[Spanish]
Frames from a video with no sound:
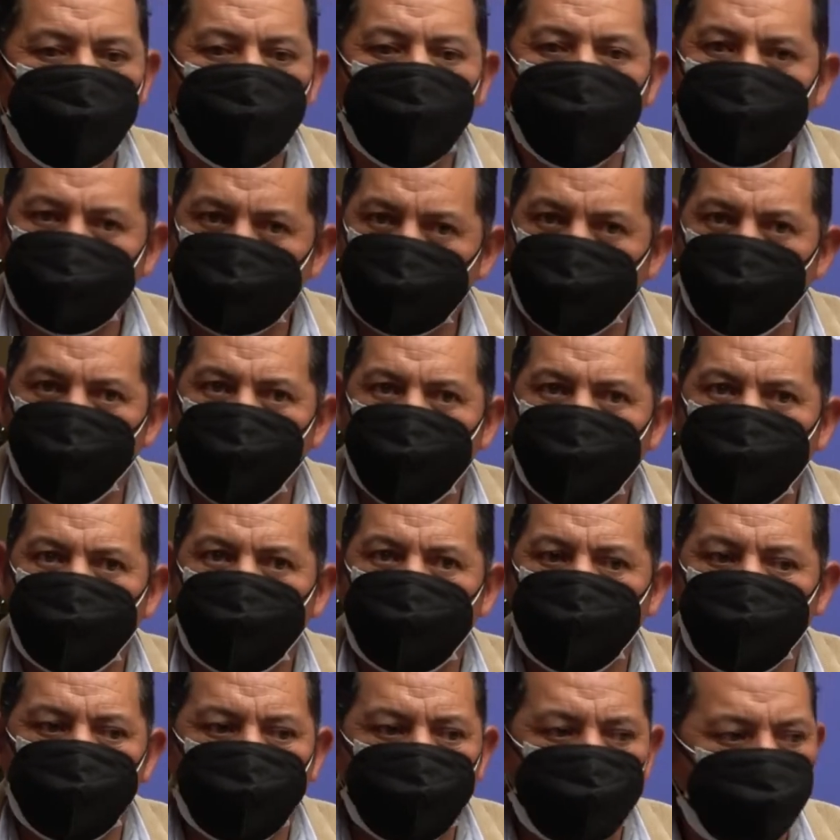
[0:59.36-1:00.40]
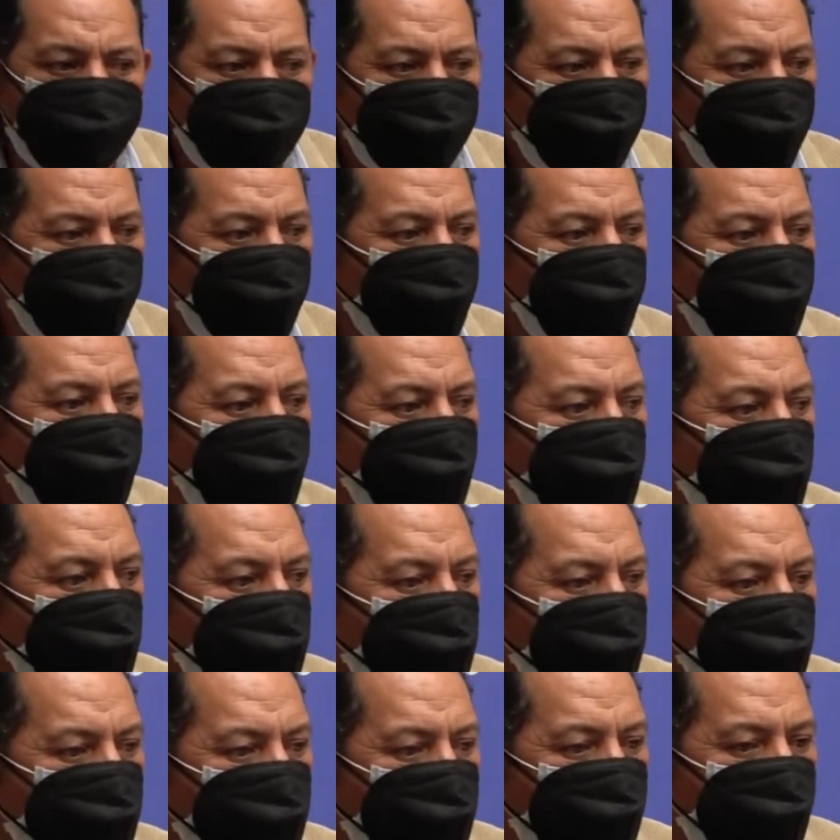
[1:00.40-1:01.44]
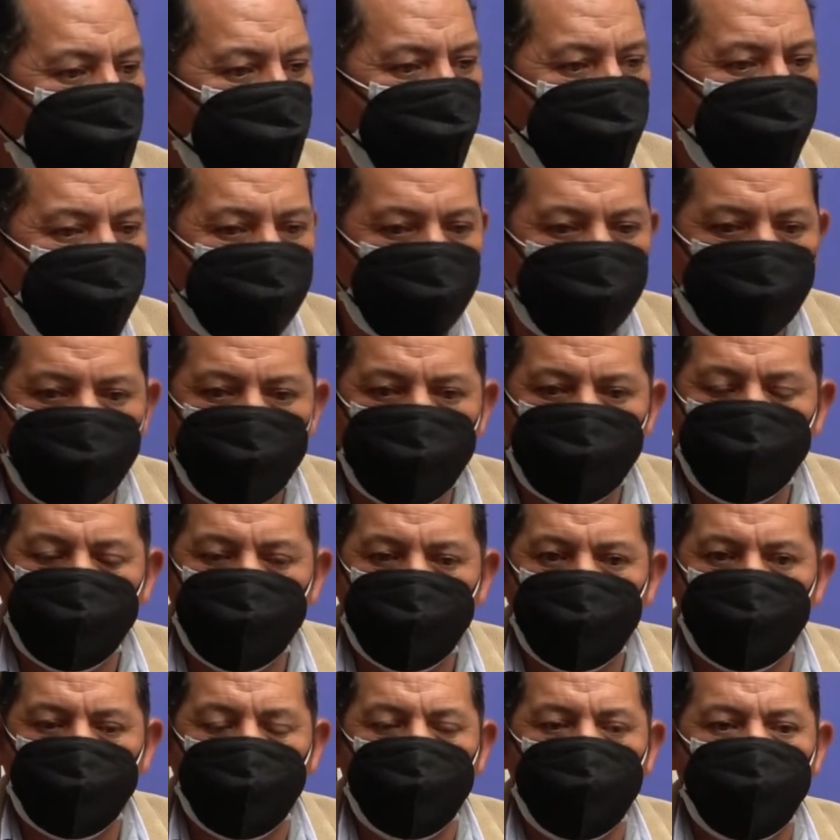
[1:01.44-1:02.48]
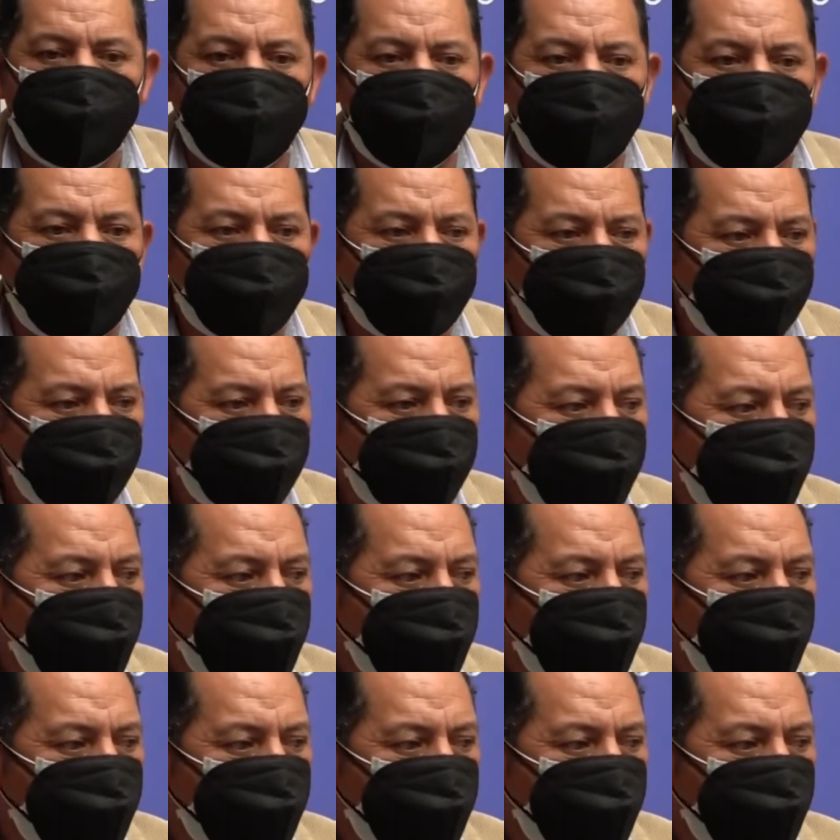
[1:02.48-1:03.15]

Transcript: Les comento que el día de ayer